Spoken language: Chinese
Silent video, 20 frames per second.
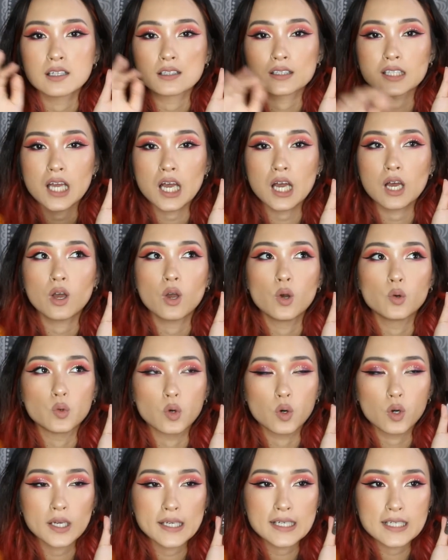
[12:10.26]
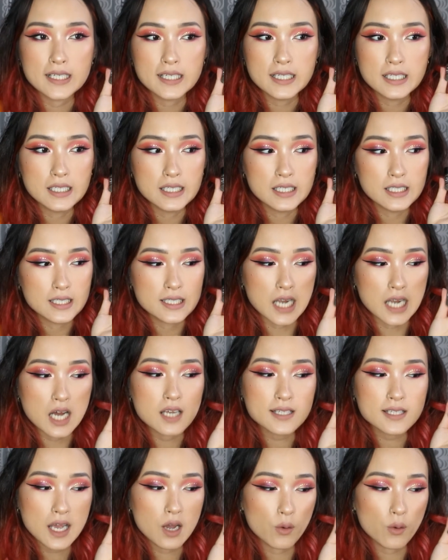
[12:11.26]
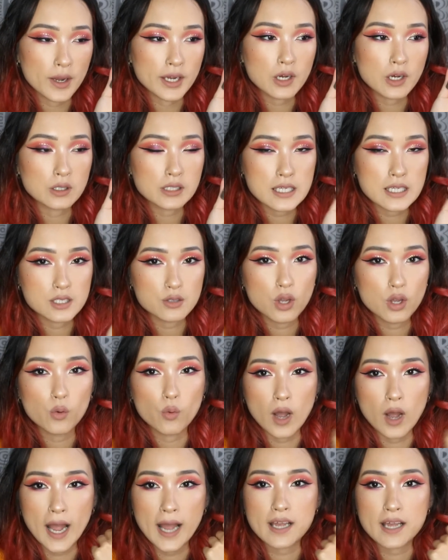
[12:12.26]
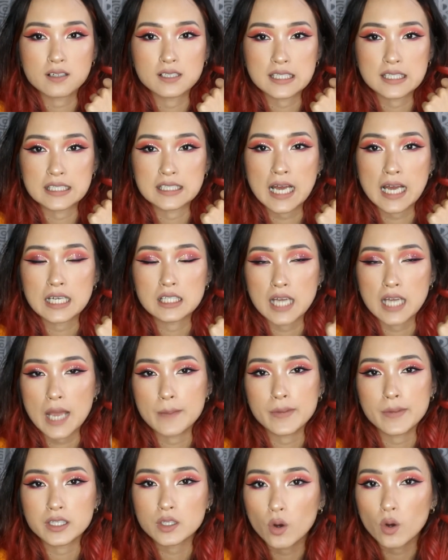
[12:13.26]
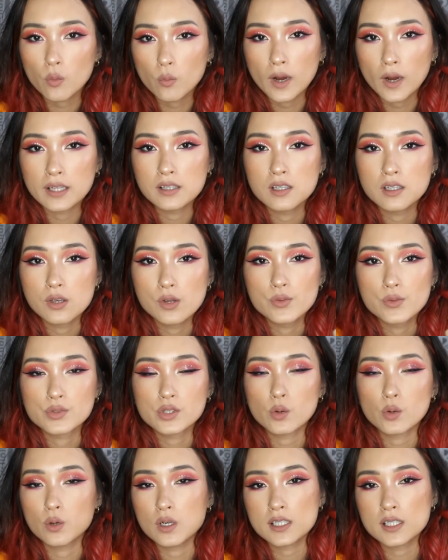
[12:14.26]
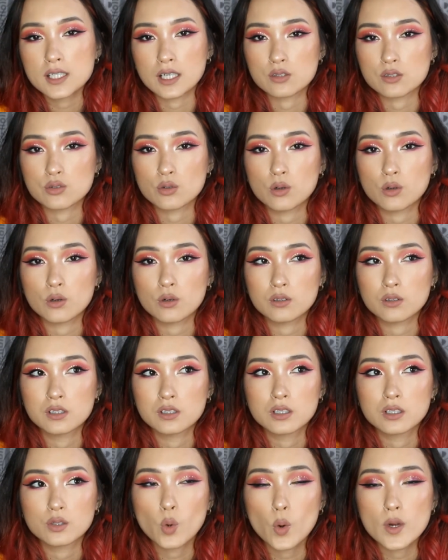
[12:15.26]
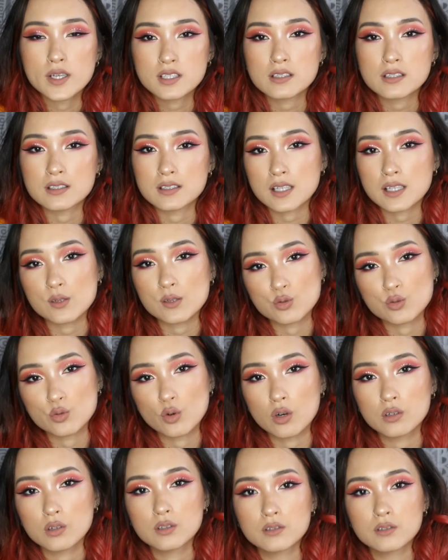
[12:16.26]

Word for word: 那我会想要再回购，但是因为我还有其他的还没用完，所以我想说过一阵子再说。